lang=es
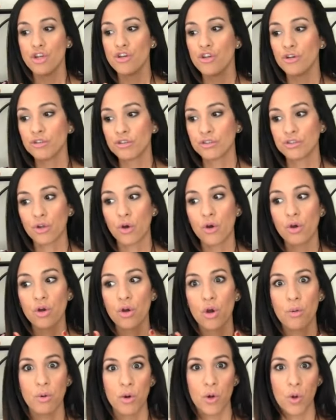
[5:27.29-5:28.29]
no
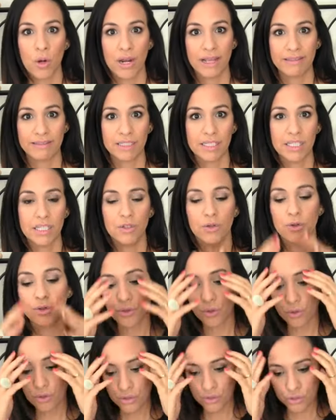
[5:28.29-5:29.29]
son como los
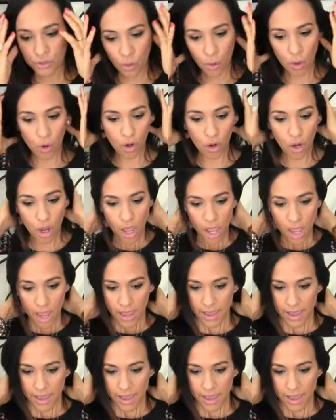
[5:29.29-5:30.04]
latinos, no son